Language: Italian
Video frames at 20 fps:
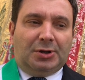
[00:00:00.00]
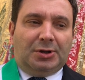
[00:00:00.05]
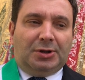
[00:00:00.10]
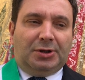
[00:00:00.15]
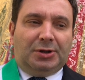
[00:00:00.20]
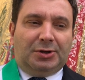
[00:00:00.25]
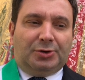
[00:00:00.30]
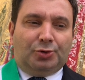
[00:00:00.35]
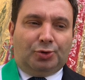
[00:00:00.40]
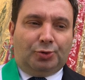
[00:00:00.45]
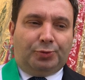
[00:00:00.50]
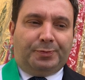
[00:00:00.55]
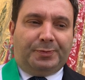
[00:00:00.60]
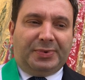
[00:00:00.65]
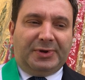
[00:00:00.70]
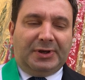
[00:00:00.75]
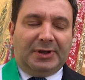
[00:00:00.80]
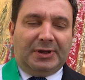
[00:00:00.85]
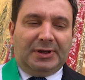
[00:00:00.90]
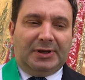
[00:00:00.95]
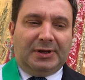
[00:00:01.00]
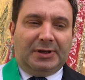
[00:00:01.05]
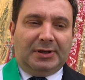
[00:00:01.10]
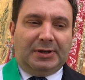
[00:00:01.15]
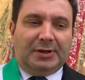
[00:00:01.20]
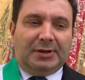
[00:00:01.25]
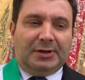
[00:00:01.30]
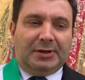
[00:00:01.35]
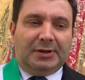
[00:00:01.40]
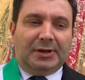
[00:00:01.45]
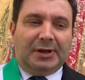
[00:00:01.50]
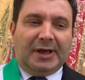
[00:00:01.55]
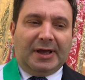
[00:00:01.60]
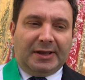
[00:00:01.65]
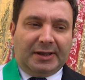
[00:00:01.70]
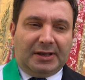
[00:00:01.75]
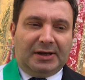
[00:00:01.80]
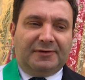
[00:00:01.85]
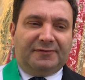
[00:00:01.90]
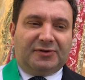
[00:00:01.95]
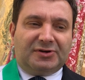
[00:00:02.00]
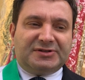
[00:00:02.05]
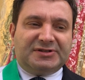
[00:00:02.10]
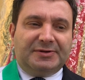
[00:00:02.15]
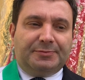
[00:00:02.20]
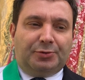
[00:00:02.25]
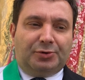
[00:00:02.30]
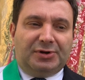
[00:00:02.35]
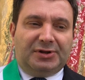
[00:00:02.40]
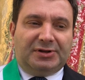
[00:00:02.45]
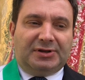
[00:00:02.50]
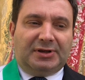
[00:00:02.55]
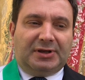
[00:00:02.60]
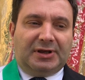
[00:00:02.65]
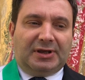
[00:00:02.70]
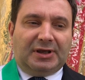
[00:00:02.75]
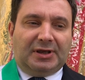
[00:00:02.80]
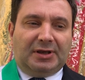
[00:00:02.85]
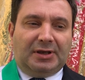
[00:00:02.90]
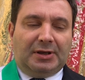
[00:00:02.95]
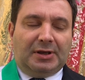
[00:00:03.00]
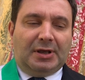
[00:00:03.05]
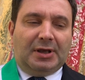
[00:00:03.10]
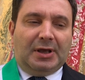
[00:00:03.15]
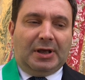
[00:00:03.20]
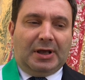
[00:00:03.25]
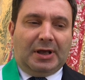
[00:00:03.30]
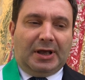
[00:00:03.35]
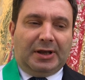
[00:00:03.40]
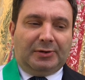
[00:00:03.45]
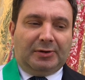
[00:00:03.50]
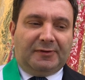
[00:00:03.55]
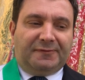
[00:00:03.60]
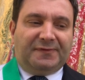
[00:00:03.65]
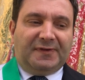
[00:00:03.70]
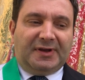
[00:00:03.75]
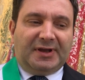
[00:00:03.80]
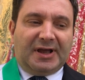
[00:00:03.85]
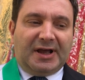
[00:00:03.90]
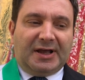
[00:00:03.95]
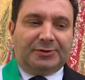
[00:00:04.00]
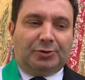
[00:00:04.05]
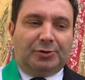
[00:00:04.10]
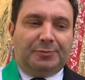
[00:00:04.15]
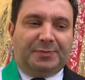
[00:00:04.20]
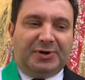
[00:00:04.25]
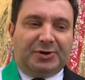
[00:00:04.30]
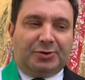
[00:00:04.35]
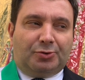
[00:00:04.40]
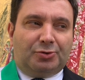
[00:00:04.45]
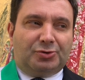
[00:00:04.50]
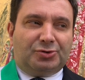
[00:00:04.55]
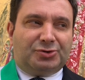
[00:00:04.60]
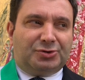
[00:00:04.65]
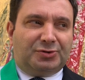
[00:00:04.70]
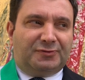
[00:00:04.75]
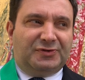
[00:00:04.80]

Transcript: i gruppi e anche le forze politiche che hanno affiancato il percorso